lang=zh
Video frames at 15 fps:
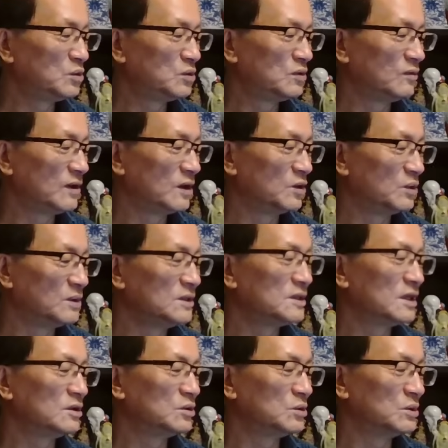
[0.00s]
必须为沦
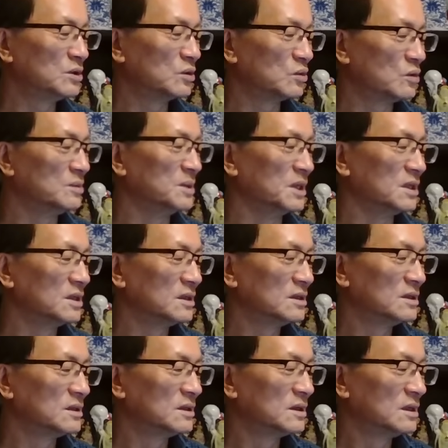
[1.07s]
陷区的国民，
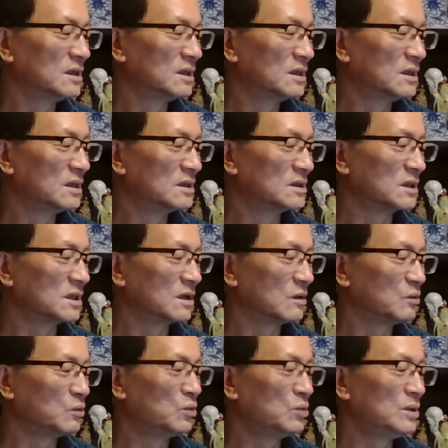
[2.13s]
这
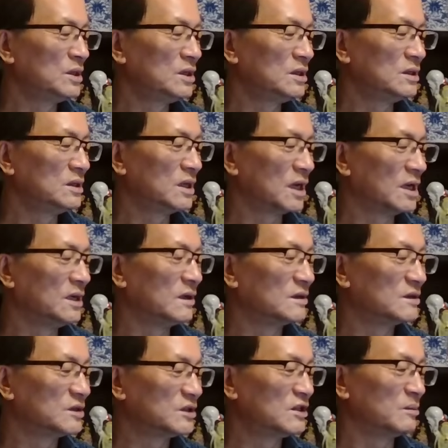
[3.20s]
个无论年
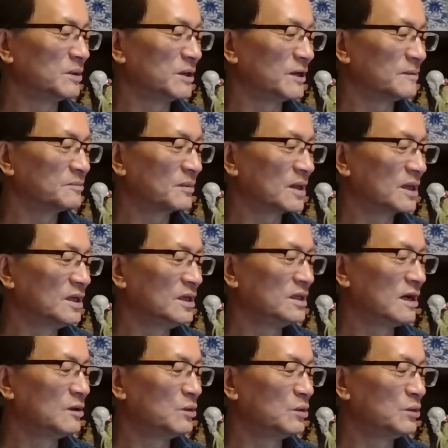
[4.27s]
龄、性别，一
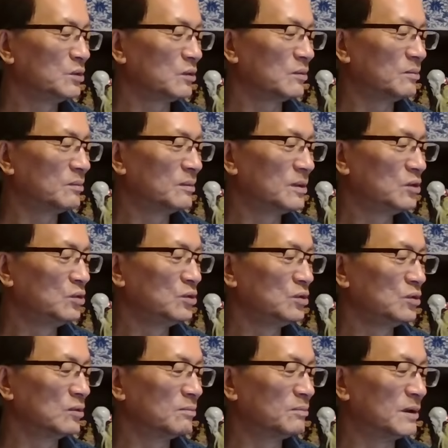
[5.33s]
般录用，录
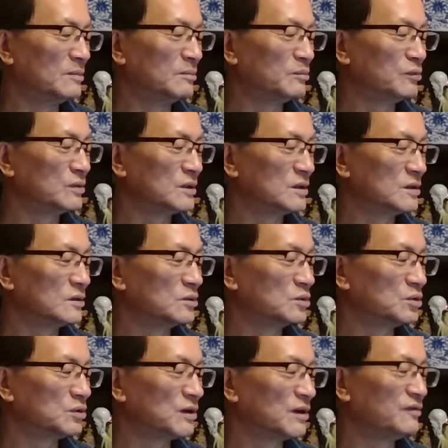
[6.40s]
用本部提
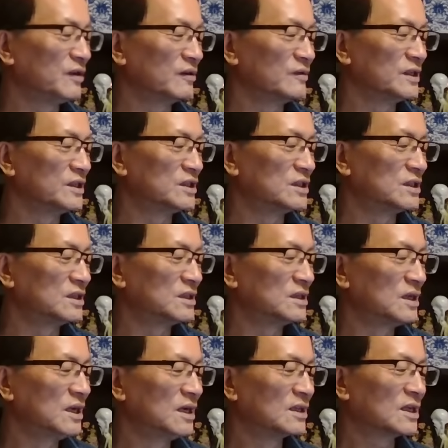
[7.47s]
供全方位支持。
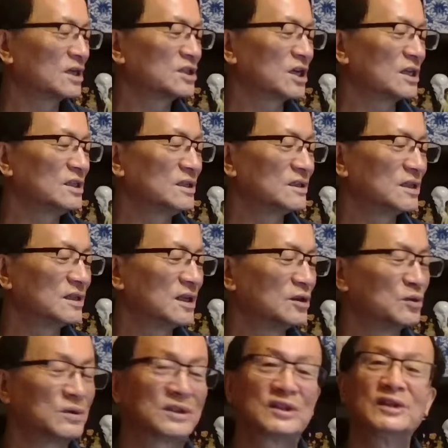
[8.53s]
他啥意思？
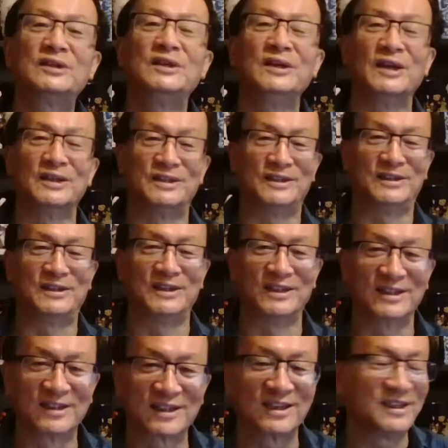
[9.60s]
那就自资也支
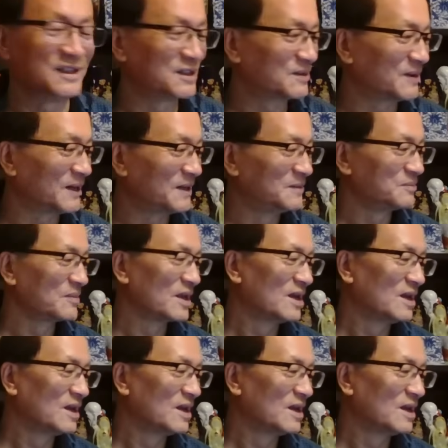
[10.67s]
持，这个意思吧？